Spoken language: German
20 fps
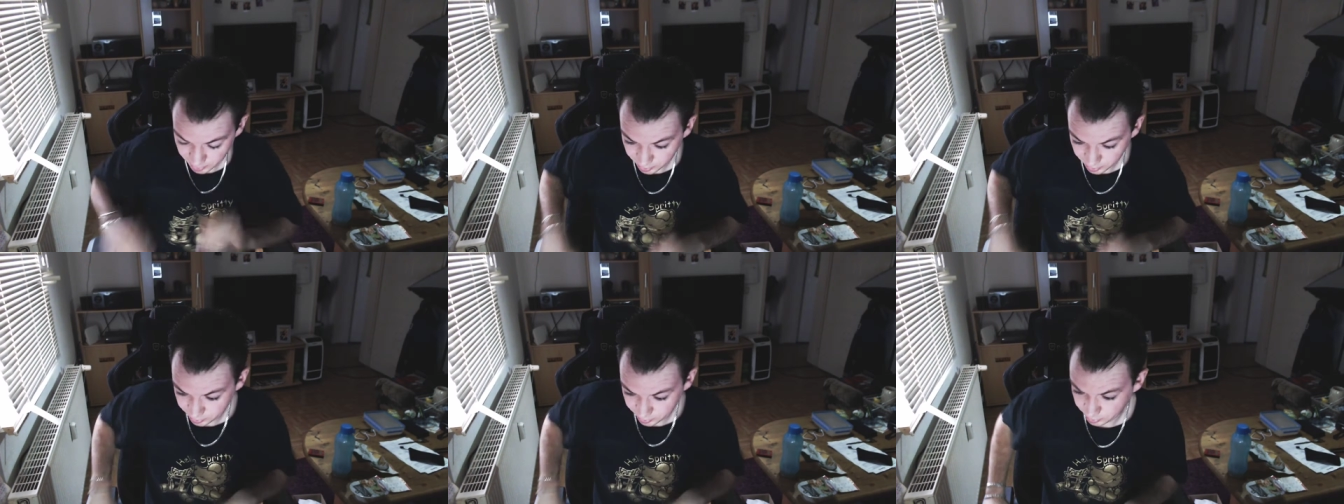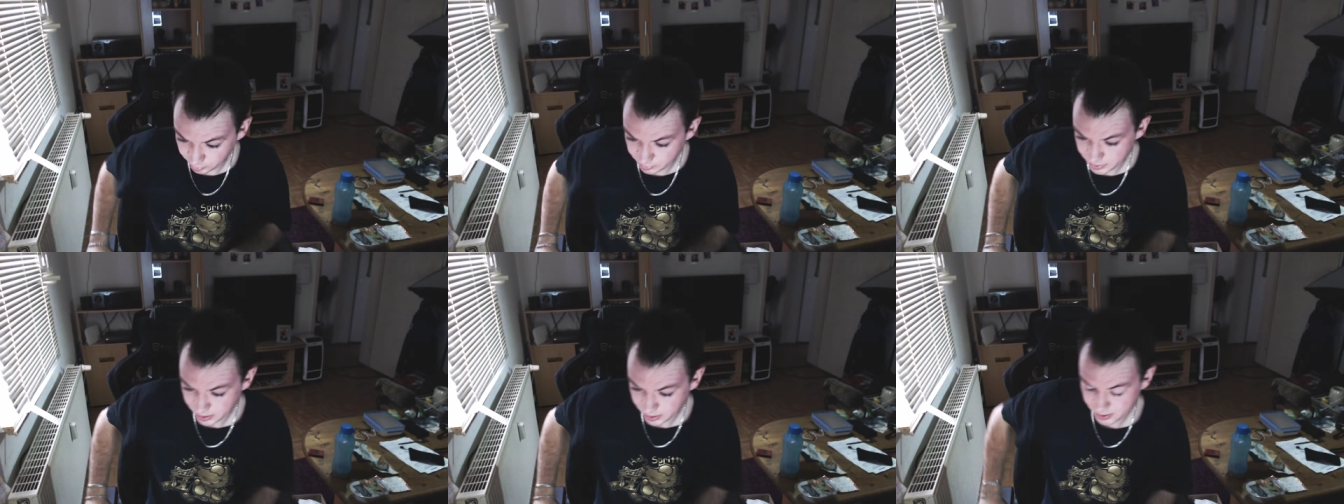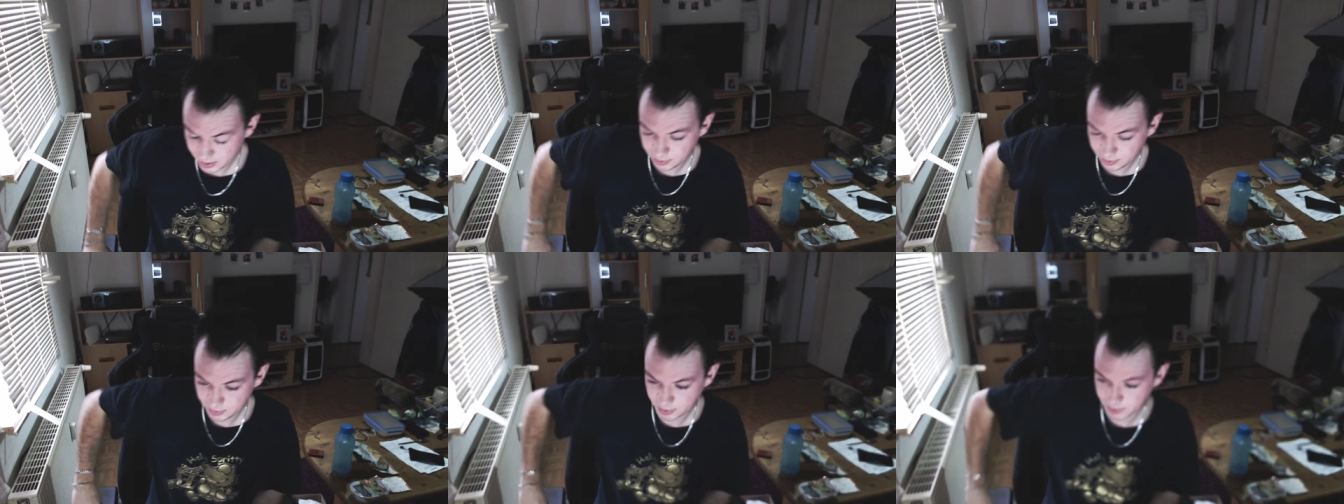bis morgen früh um
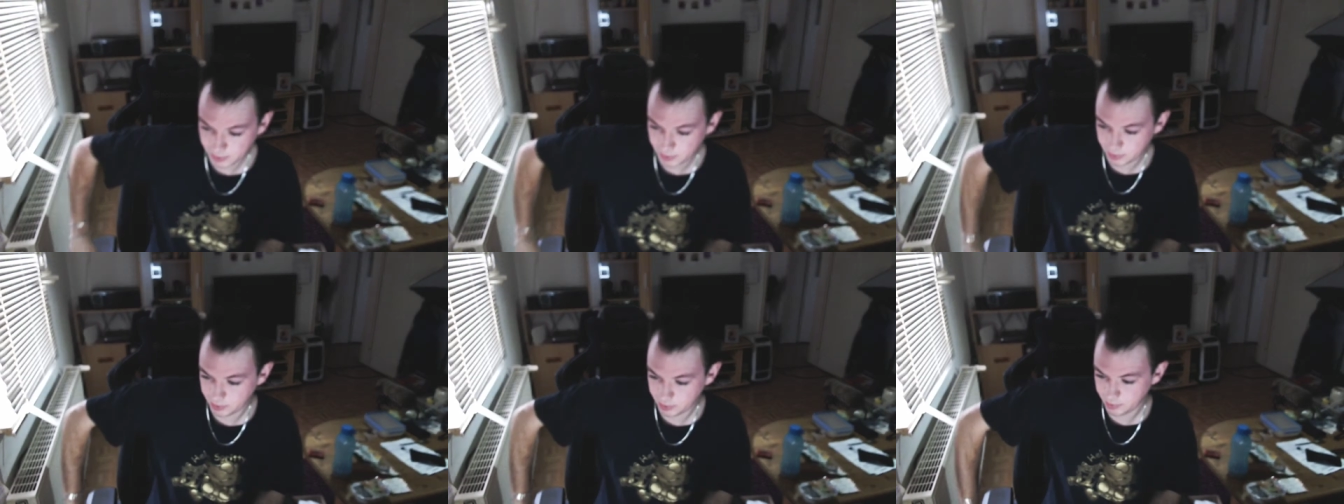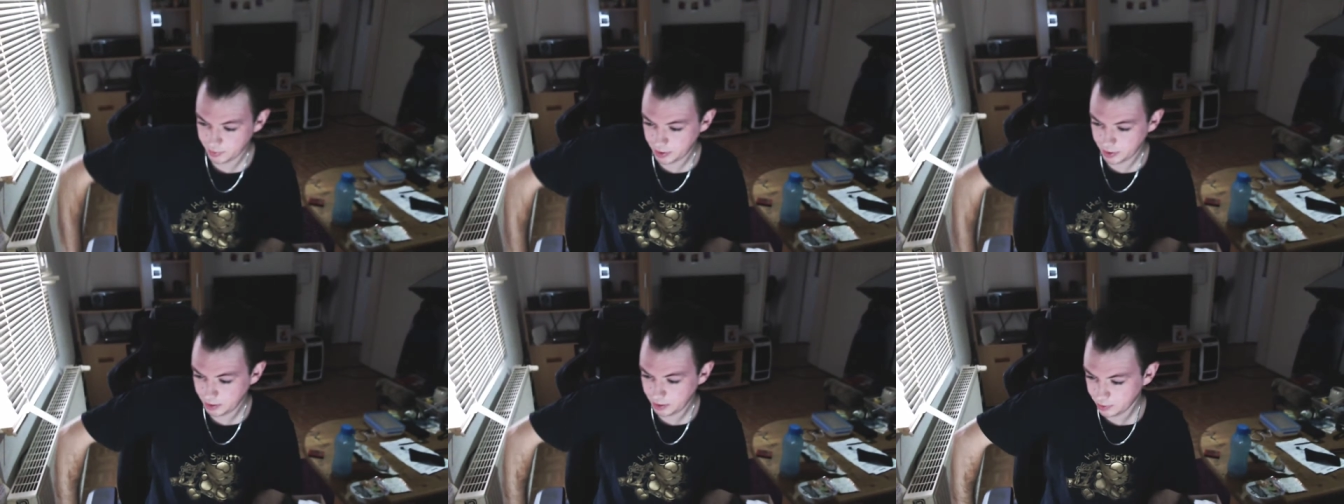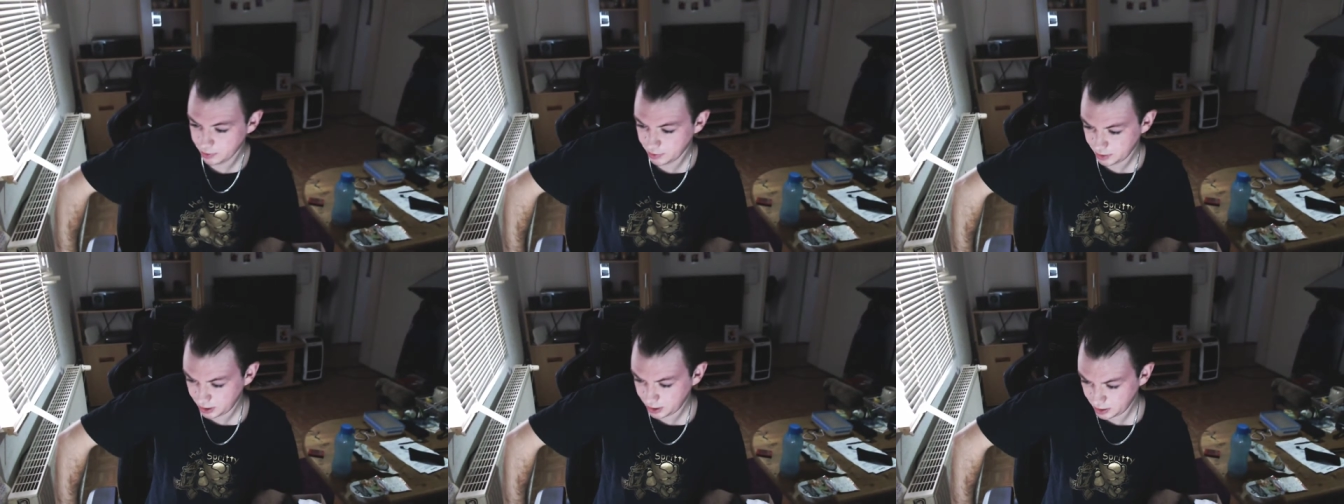6 Uhr oder so, um
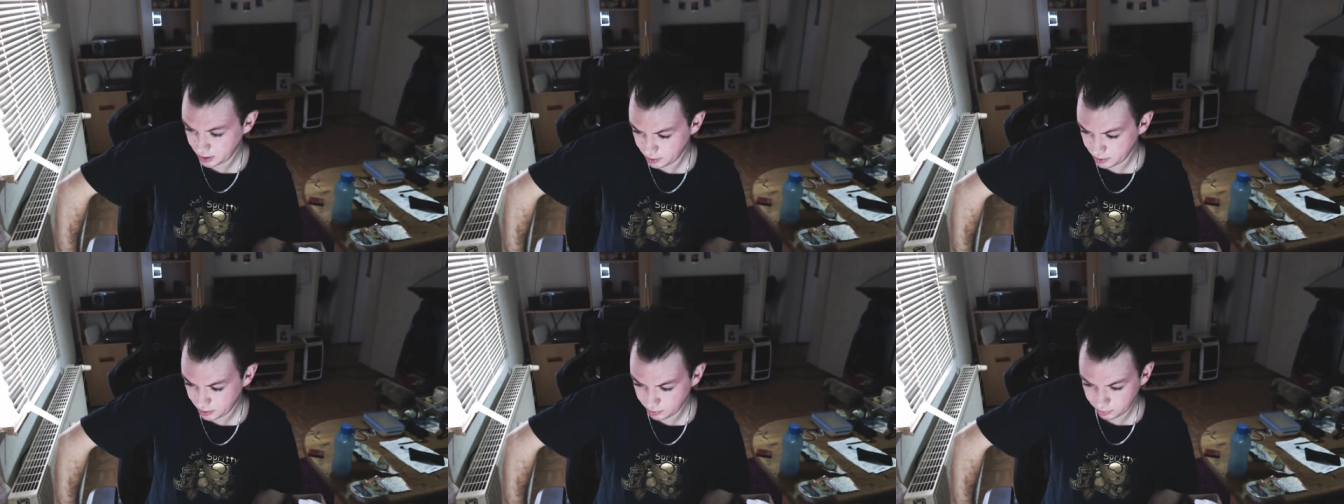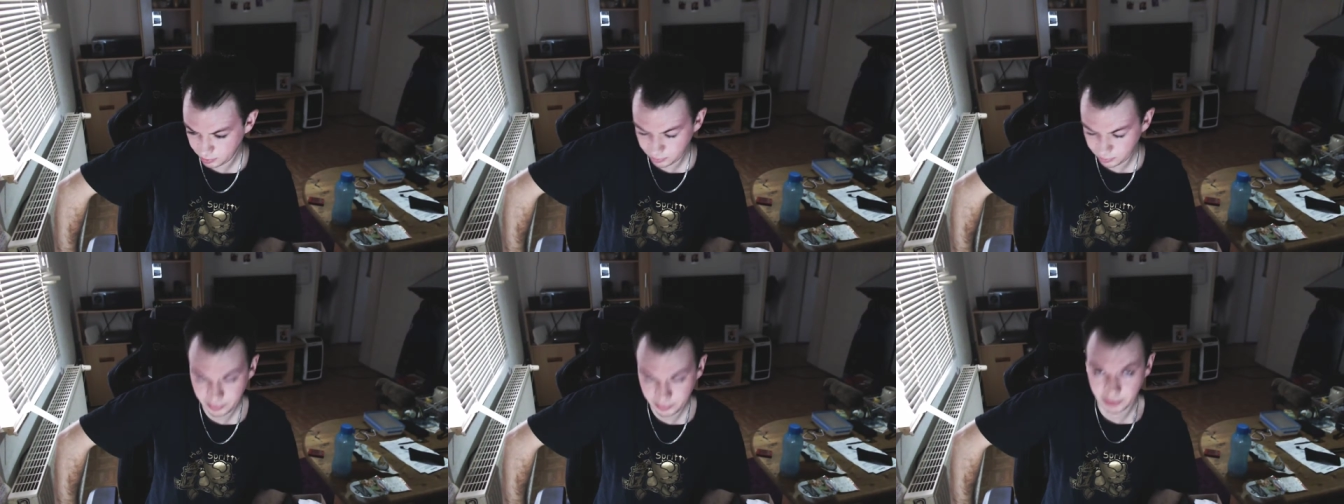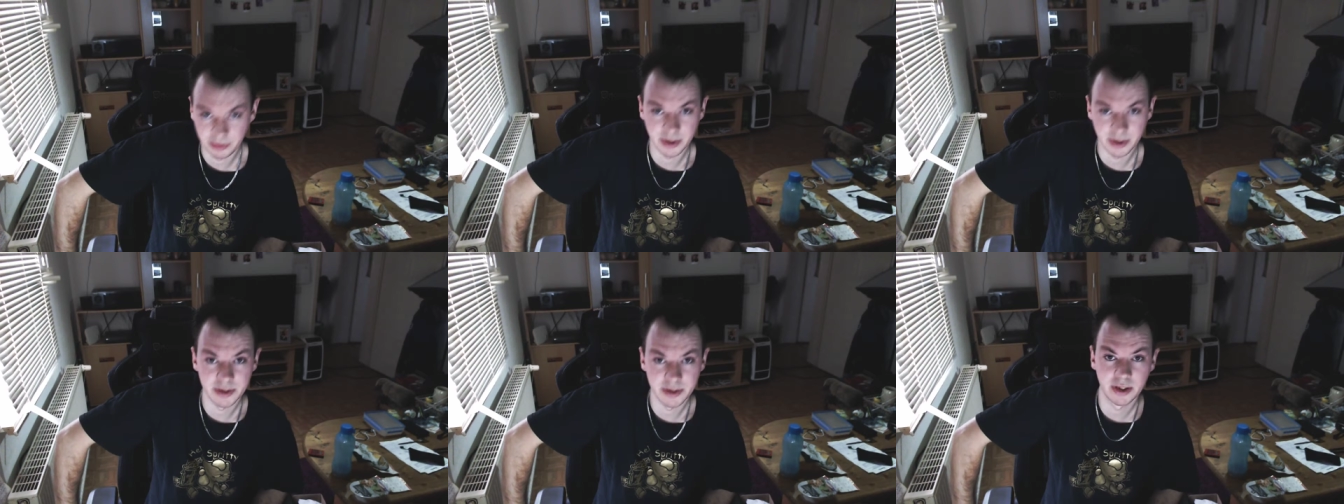7 Uhr, keine Ahnung,
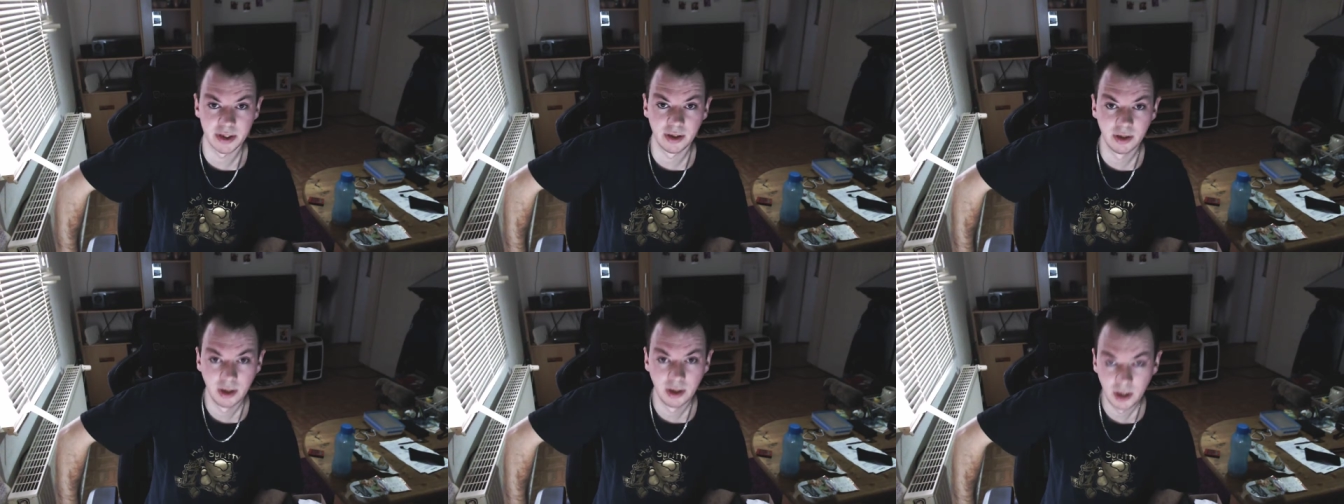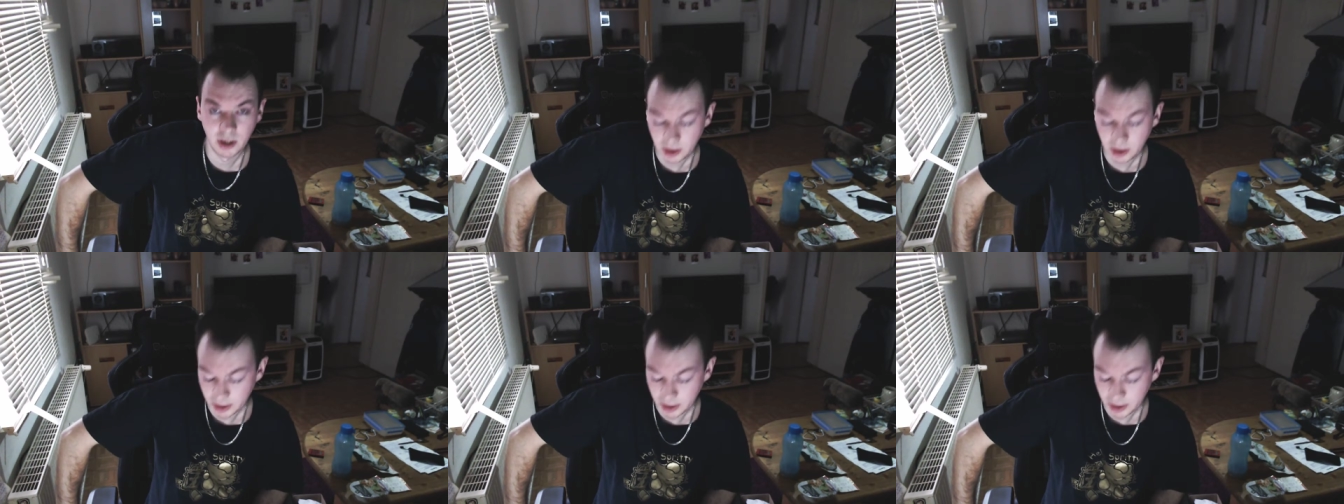wir werden sehen.